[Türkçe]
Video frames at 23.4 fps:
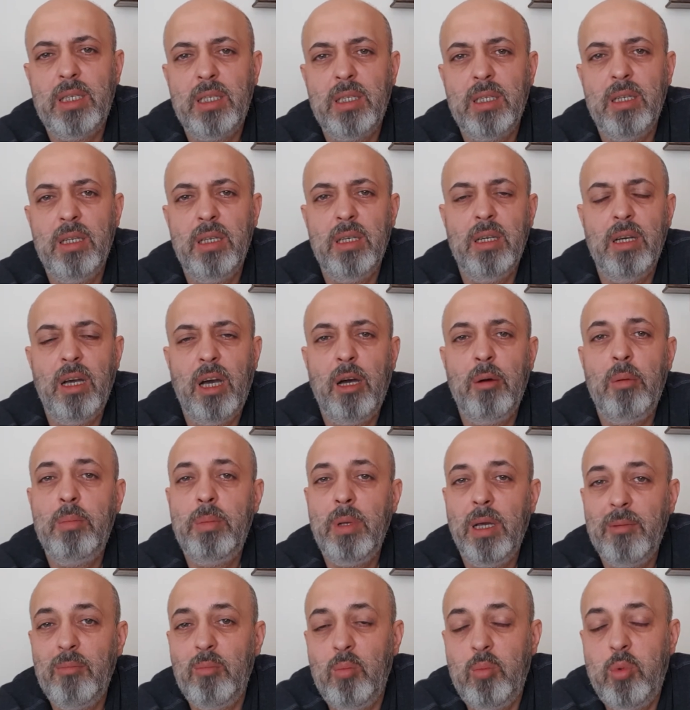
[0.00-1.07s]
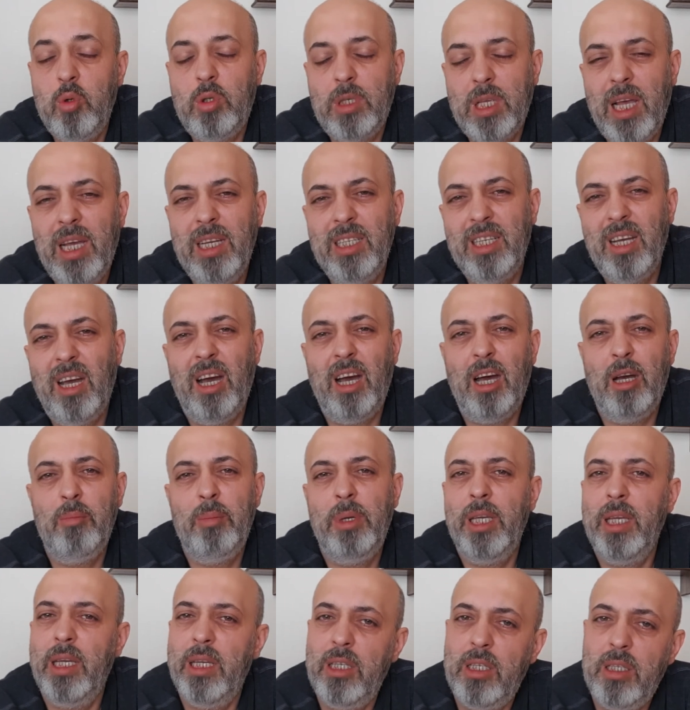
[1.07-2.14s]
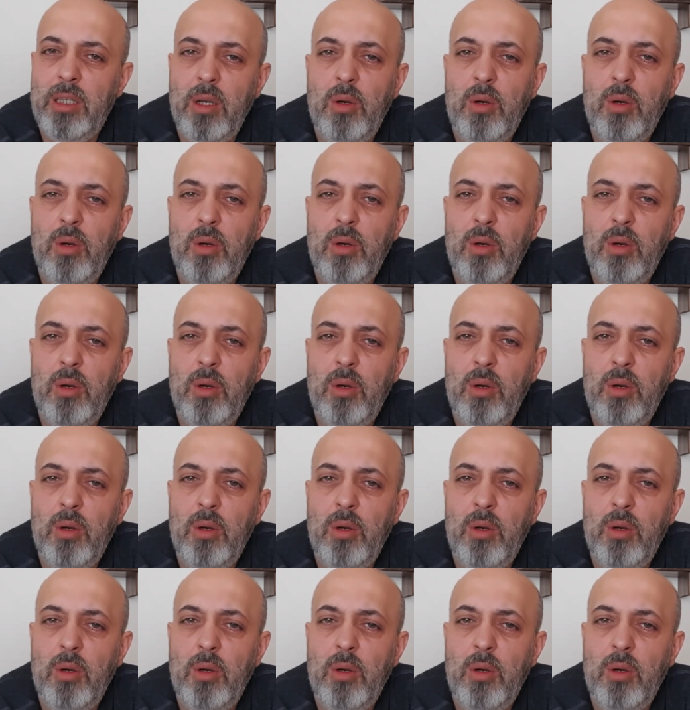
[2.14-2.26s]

Ee, bu sadece AB'ye işte